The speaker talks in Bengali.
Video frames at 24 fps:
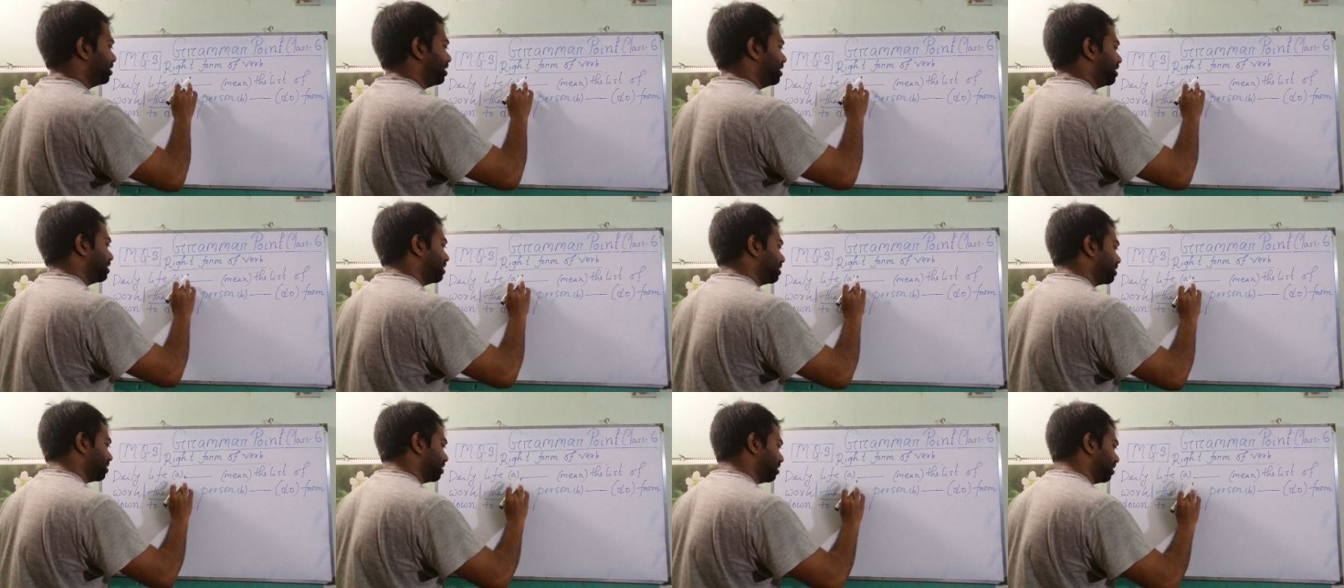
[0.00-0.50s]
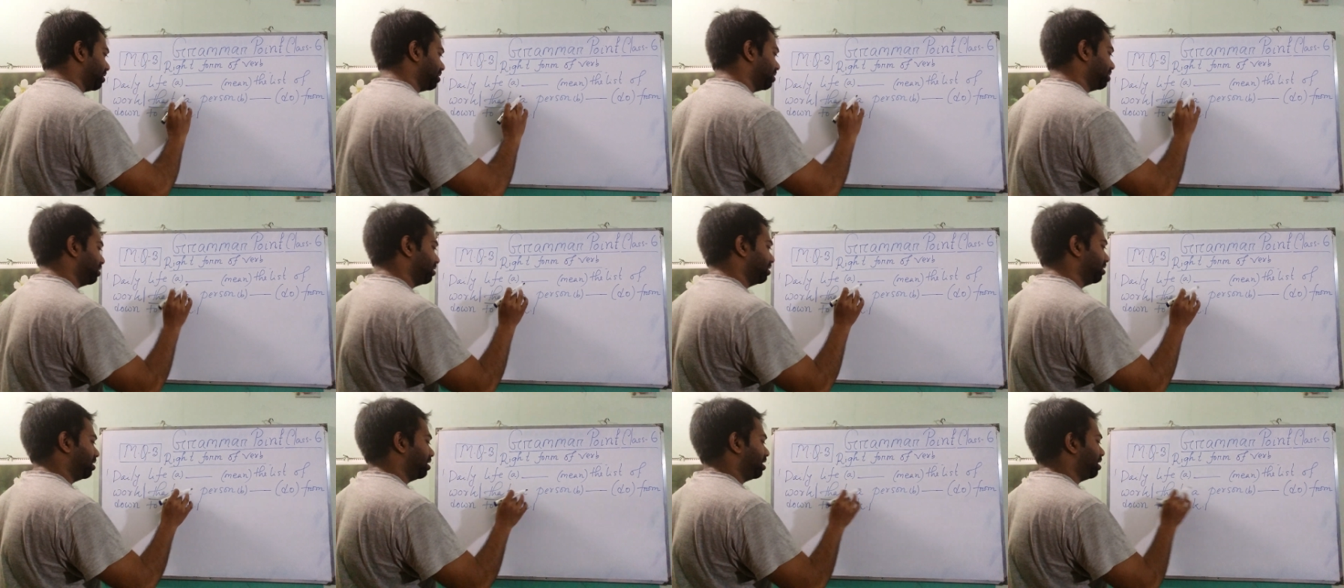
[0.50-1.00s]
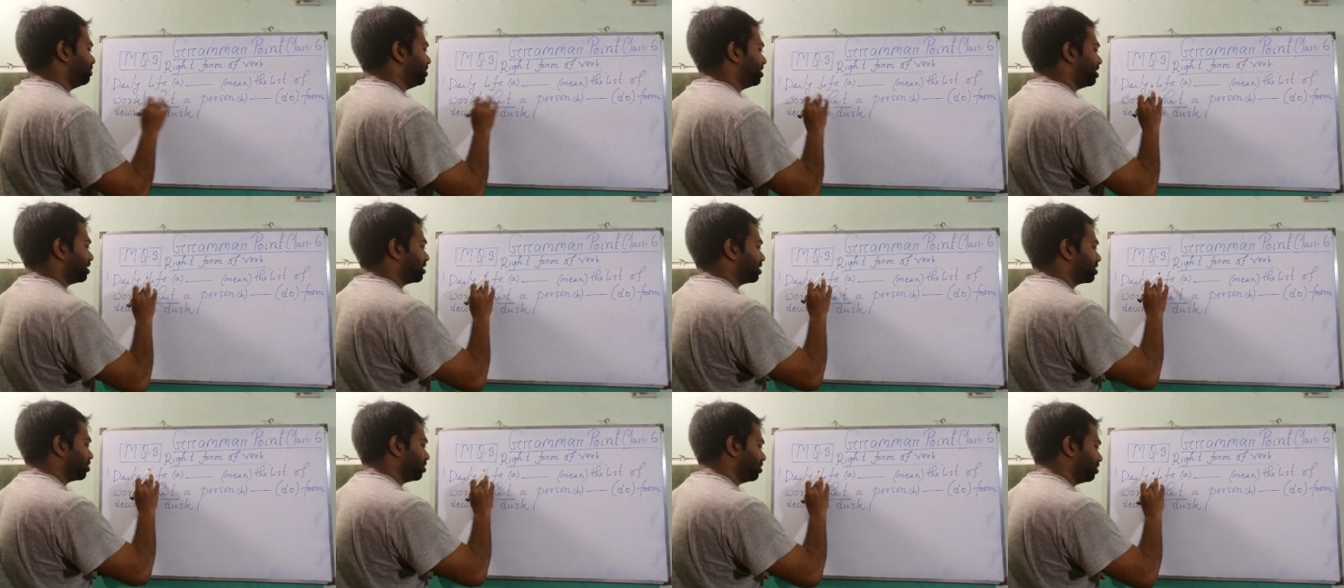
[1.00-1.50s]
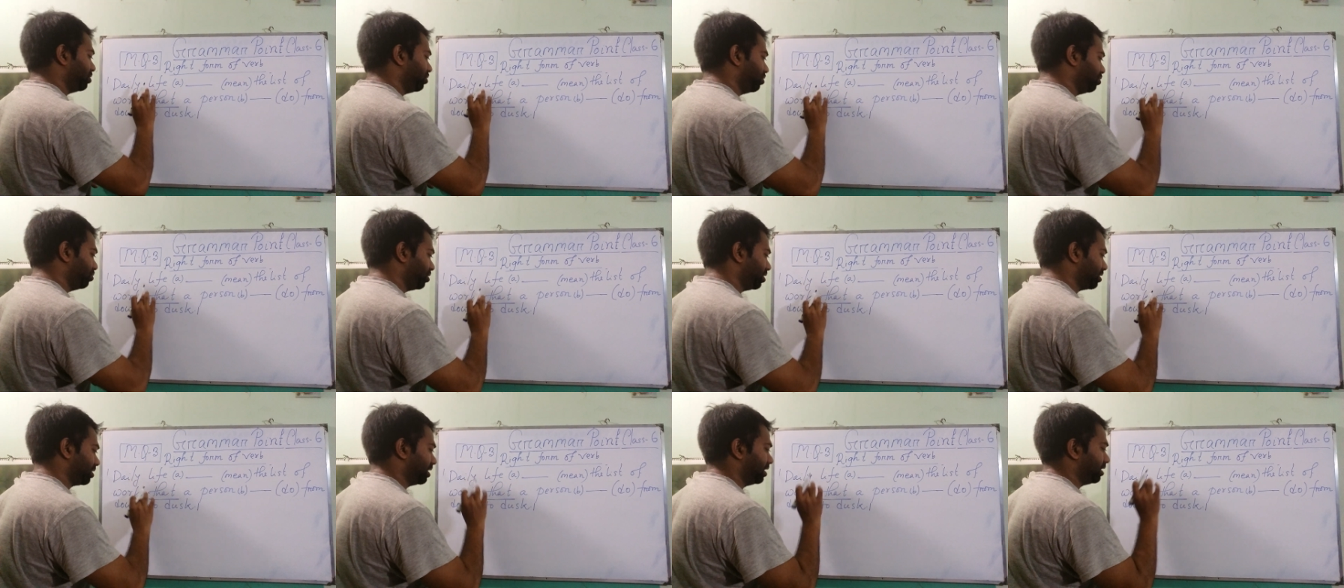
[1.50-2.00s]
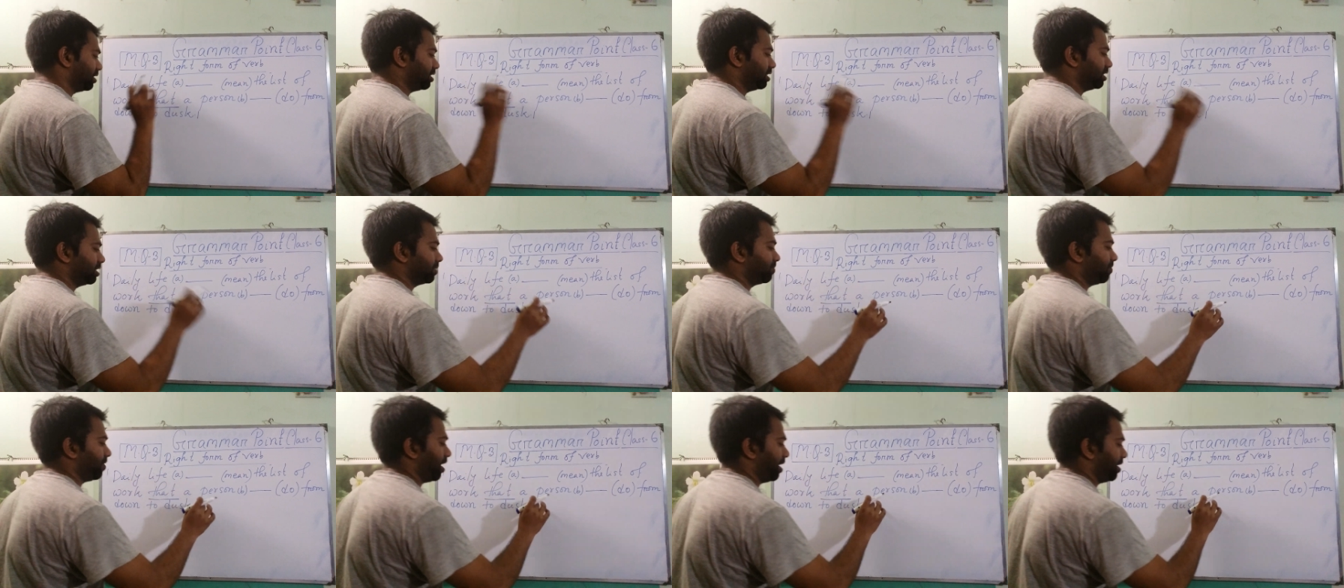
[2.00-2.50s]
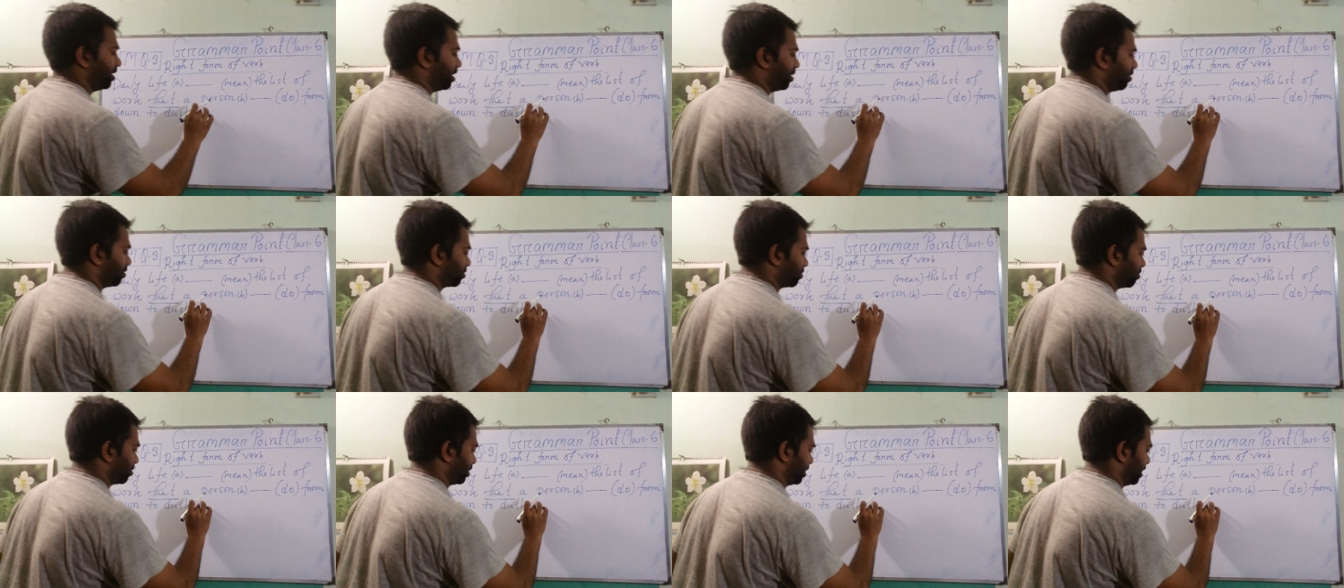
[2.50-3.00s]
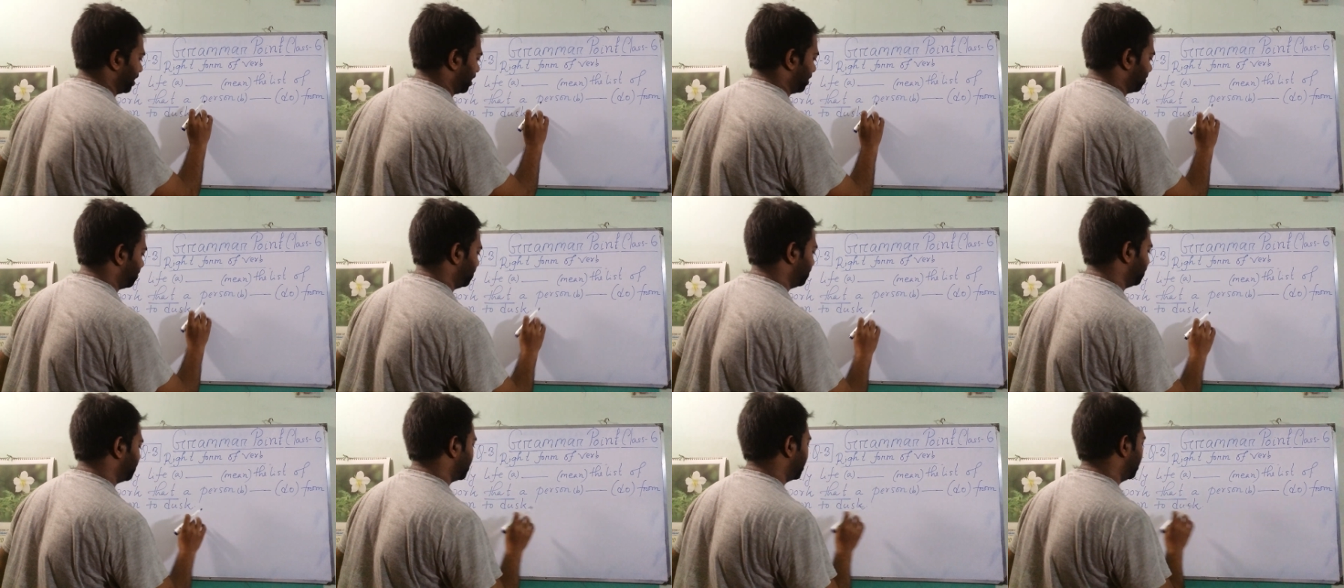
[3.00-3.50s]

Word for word: ঠিক আছে আমি জাস্ট দুইটা সেন্টেন্স ফাইন্ড আউট করে দিলাম